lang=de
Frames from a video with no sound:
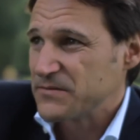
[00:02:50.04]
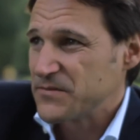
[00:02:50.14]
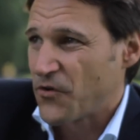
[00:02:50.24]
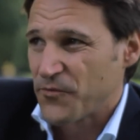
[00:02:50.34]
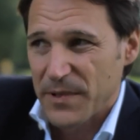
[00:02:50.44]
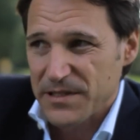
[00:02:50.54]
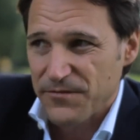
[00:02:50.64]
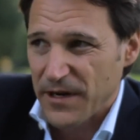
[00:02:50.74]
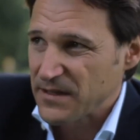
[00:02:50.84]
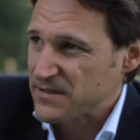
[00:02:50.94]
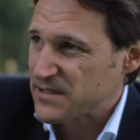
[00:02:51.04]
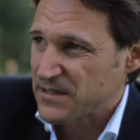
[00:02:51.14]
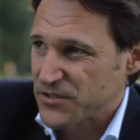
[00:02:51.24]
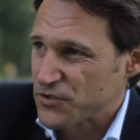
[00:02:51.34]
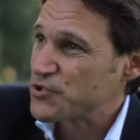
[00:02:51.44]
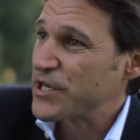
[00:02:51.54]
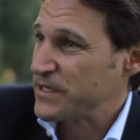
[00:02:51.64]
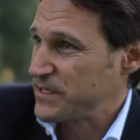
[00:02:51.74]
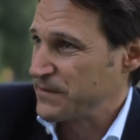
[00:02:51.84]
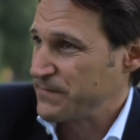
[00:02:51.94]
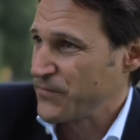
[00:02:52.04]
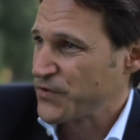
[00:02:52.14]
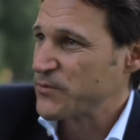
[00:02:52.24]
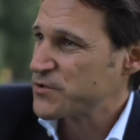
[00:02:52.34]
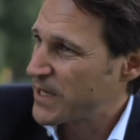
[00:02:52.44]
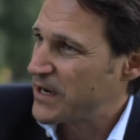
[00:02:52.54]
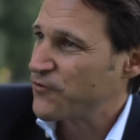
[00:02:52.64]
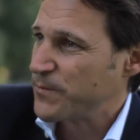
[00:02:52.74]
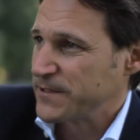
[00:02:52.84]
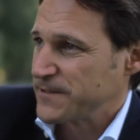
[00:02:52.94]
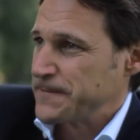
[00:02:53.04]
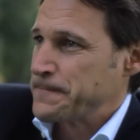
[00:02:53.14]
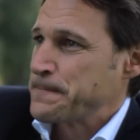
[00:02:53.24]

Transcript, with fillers: oftmals verändert sich das zum Schlechten. Mhm. Und da muss man aufpassen.